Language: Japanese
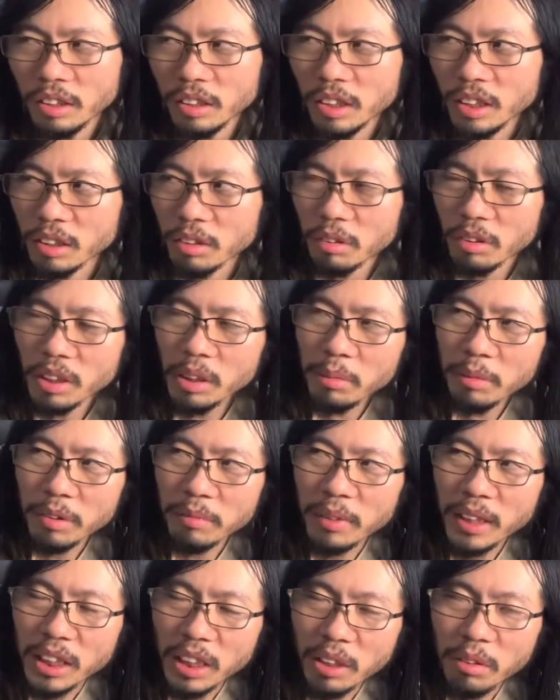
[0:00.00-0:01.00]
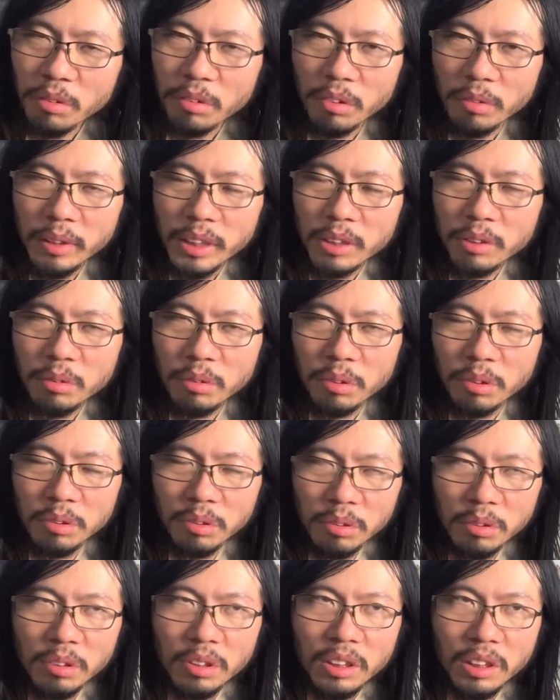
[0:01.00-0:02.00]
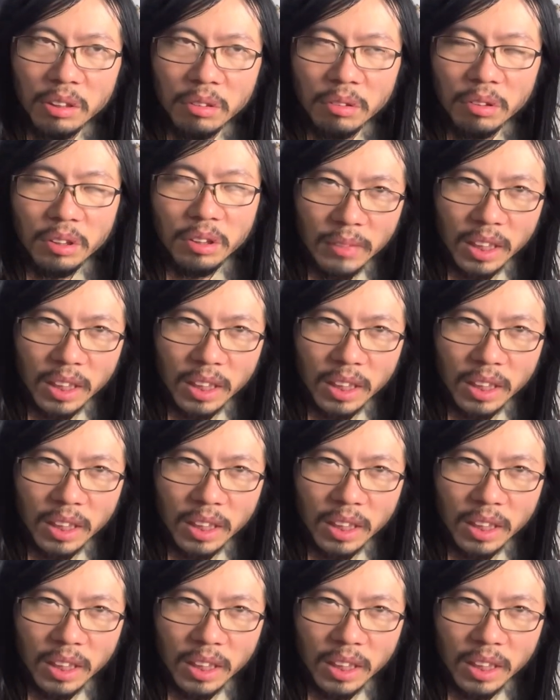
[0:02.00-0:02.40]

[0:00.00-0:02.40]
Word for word: にそれでも手を伸ばそうとするっていう